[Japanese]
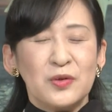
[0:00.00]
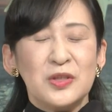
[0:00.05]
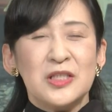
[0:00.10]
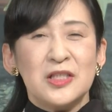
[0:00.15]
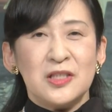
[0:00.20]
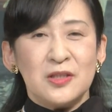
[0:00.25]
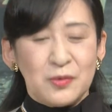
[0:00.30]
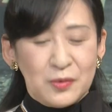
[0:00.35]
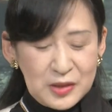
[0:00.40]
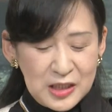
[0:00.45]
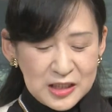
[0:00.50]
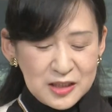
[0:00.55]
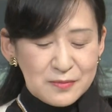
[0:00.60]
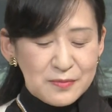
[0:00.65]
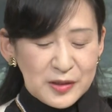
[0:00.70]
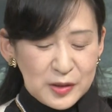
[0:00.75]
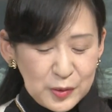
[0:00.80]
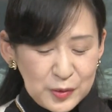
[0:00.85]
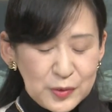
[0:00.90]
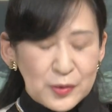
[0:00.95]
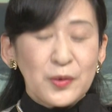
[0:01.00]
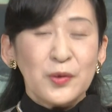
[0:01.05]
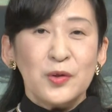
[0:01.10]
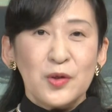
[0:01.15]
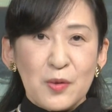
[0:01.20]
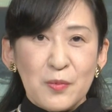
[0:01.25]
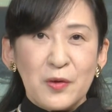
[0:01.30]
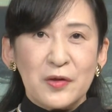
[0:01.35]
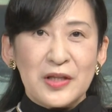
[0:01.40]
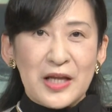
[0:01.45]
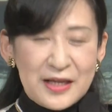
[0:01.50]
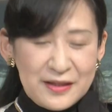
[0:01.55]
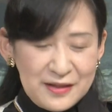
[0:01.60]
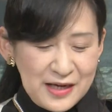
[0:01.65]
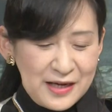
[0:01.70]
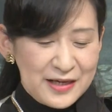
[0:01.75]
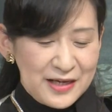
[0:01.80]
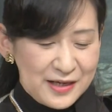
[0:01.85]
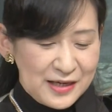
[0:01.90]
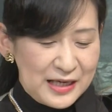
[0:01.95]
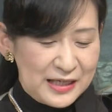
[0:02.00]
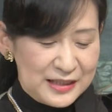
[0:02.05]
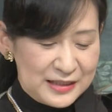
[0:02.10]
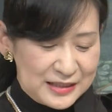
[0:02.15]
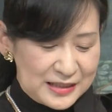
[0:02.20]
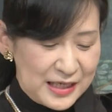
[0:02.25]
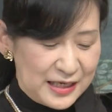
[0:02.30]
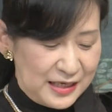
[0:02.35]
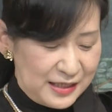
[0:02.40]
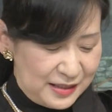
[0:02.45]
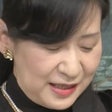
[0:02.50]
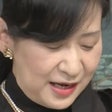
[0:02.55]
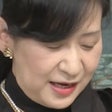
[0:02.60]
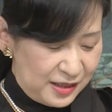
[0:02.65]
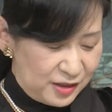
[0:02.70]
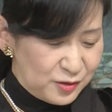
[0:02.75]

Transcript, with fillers: ご自身のお立場ということもだんだん理解されて